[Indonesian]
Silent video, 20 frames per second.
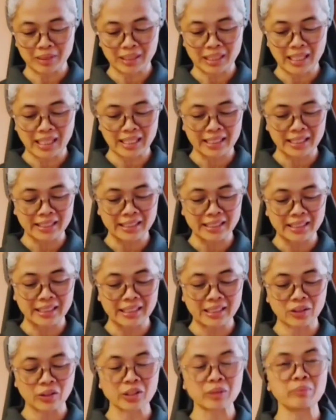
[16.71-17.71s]

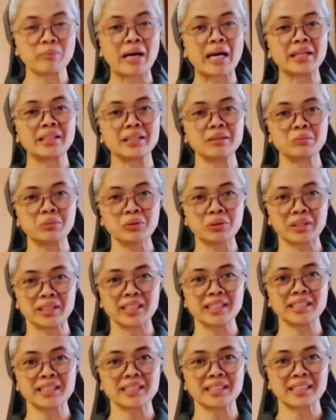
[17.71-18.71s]
dari khotbah di
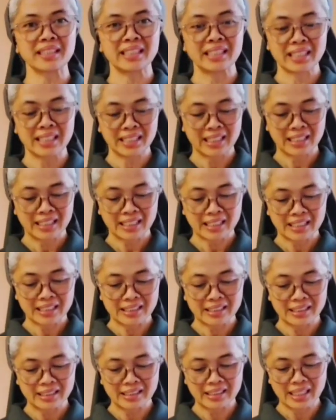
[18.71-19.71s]
bukit
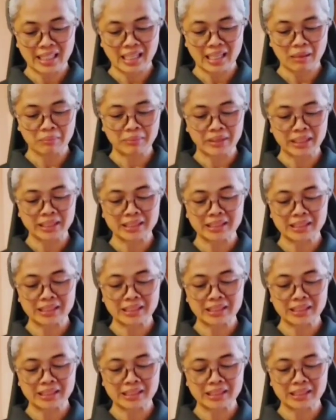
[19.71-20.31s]
di dalam